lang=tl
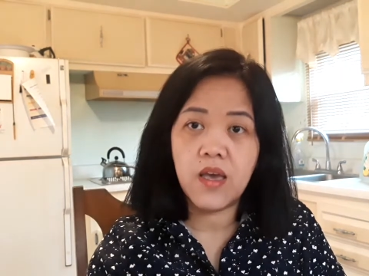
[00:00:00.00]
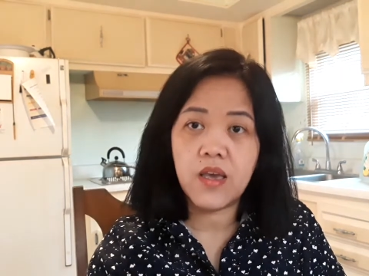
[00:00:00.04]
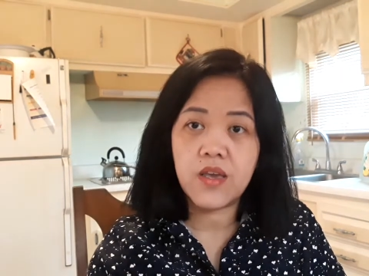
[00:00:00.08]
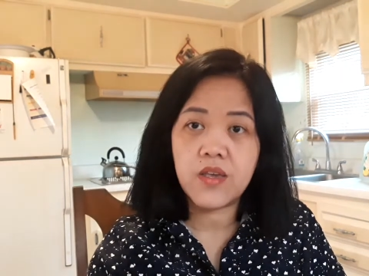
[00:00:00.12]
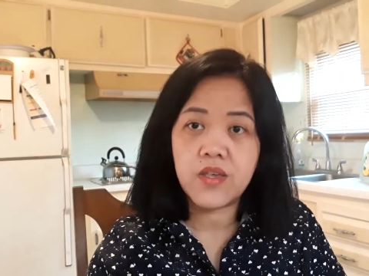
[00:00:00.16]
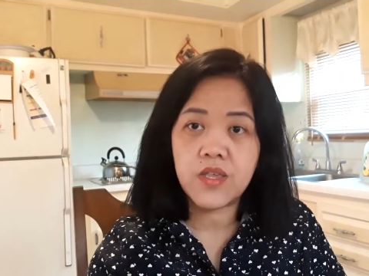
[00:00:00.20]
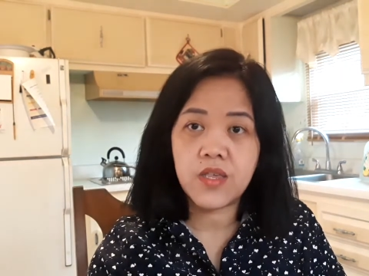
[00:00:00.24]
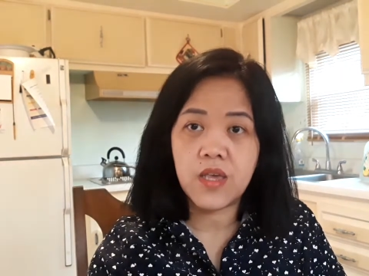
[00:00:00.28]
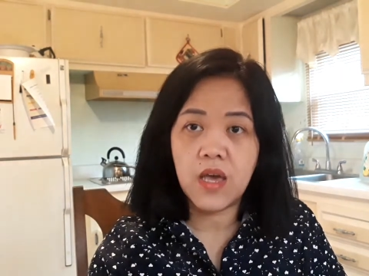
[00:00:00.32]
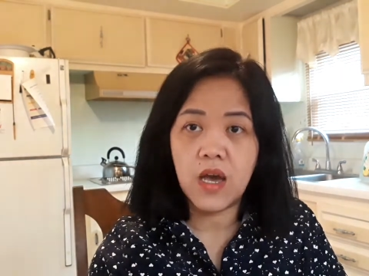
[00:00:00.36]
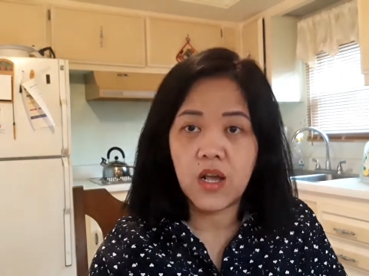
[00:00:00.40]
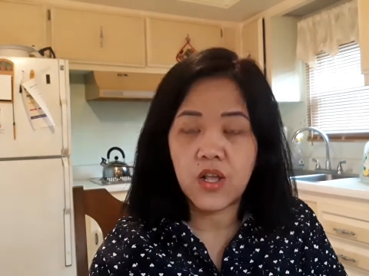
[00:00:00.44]

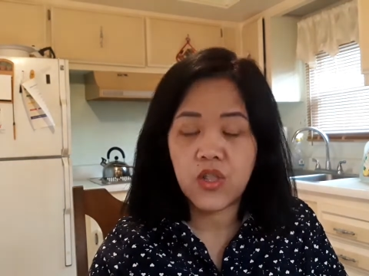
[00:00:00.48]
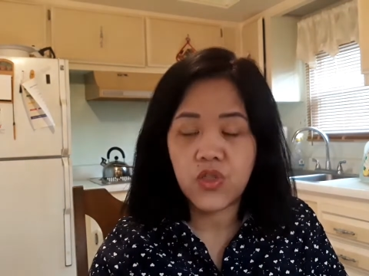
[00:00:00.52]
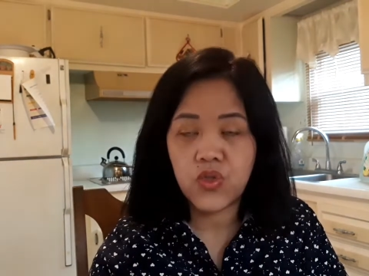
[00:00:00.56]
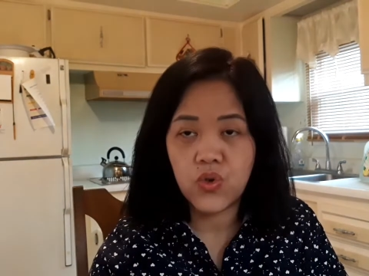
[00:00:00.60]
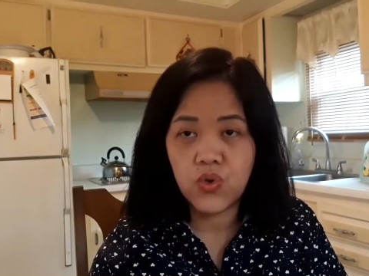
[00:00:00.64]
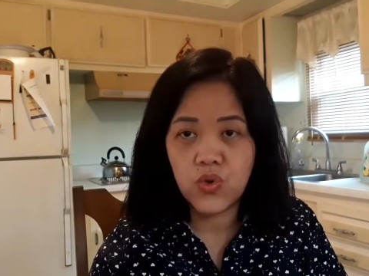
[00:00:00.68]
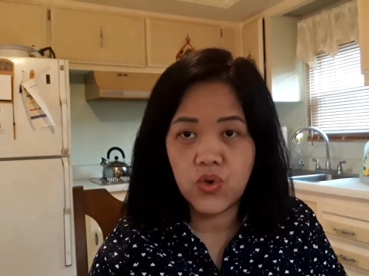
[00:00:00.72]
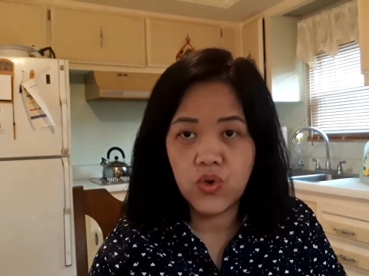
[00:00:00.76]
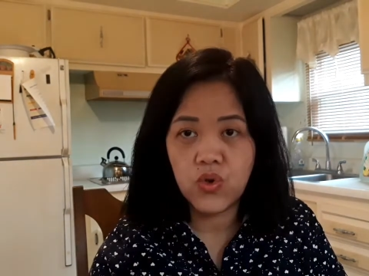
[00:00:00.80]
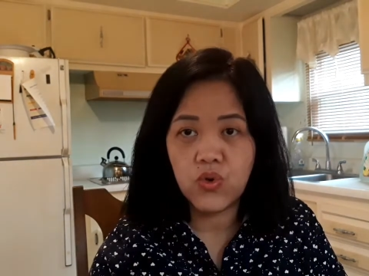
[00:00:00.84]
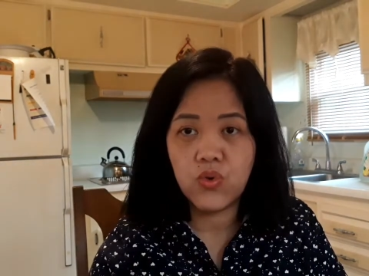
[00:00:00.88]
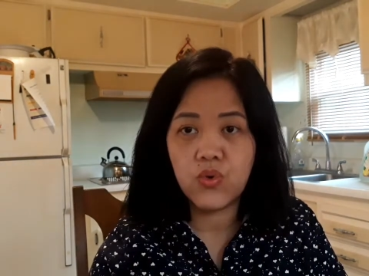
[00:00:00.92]

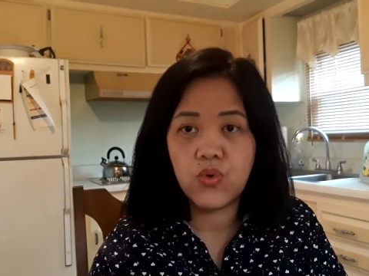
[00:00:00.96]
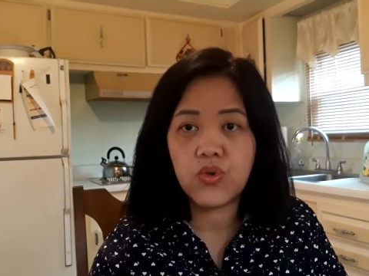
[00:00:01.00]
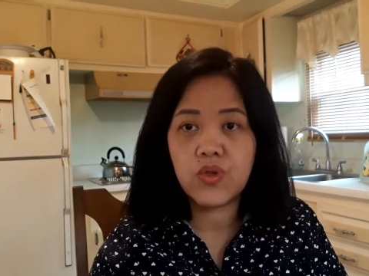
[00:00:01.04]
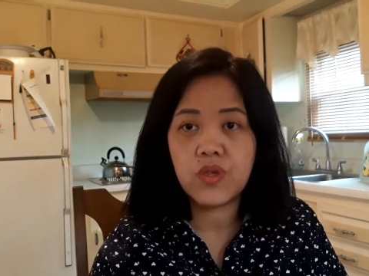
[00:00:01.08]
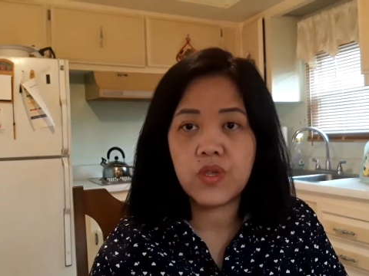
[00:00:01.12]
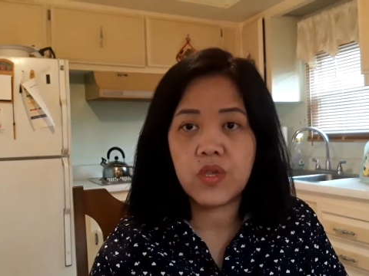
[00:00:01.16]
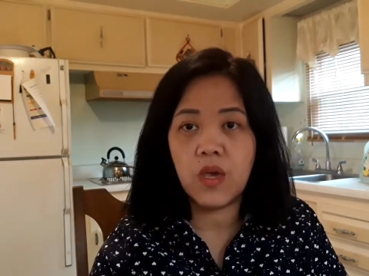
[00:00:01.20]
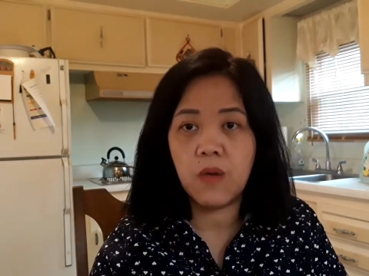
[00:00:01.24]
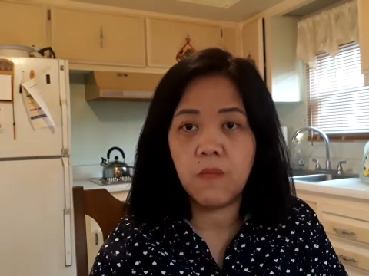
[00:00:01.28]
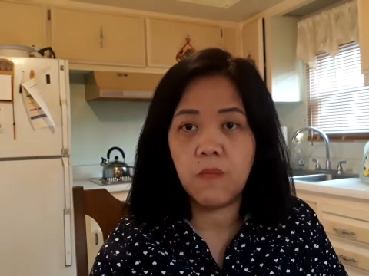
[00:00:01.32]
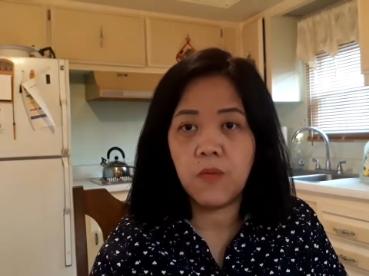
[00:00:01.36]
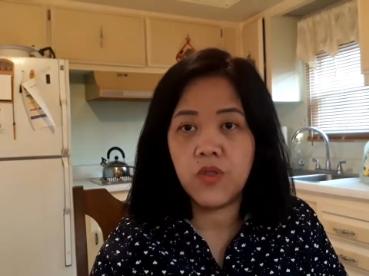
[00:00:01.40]
eksakto yung
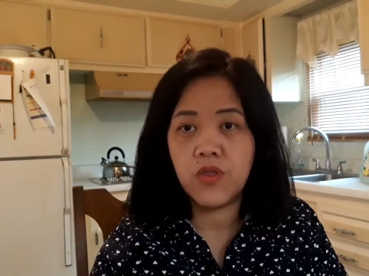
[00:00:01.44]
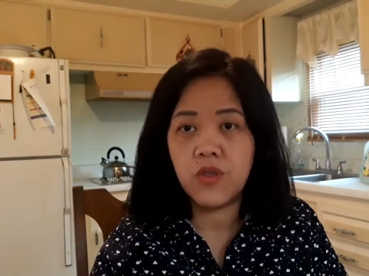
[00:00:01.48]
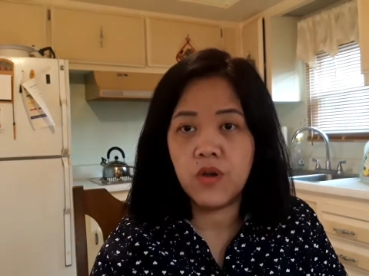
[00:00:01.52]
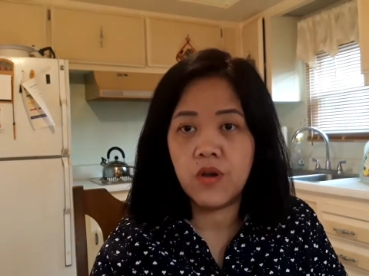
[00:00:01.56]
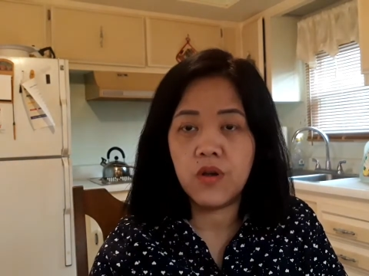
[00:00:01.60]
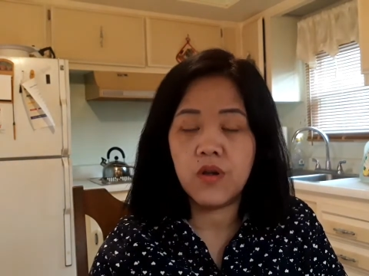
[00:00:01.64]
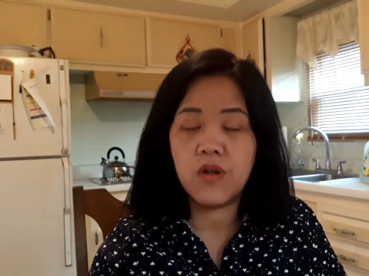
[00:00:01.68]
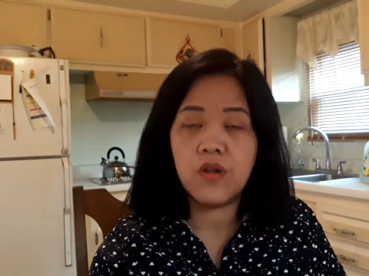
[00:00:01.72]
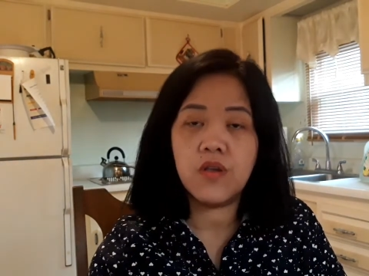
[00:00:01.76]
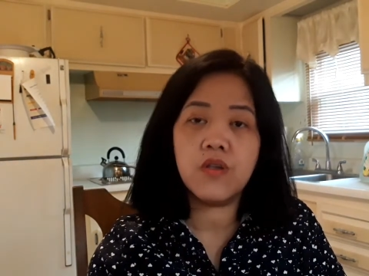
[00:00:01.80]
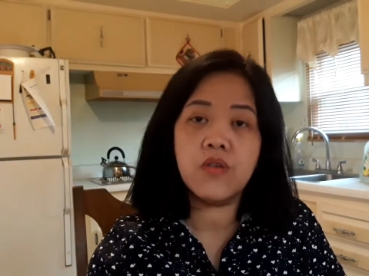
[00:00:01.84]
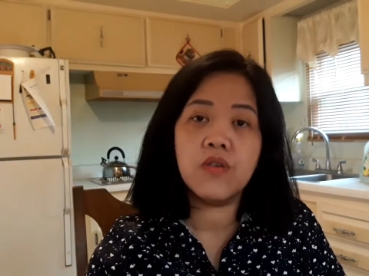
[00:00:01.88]

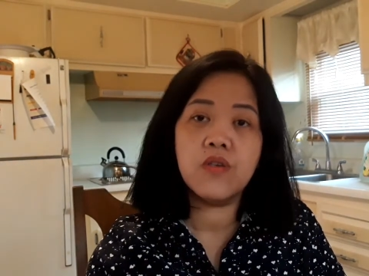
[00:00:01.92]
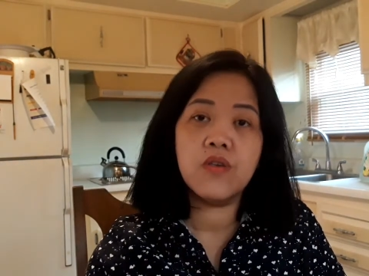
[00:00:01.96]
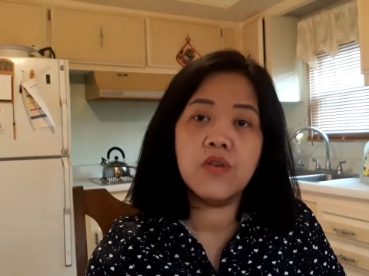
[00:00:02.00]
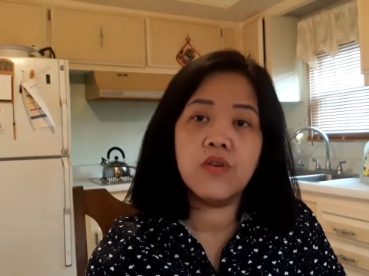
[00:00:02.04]
seminar.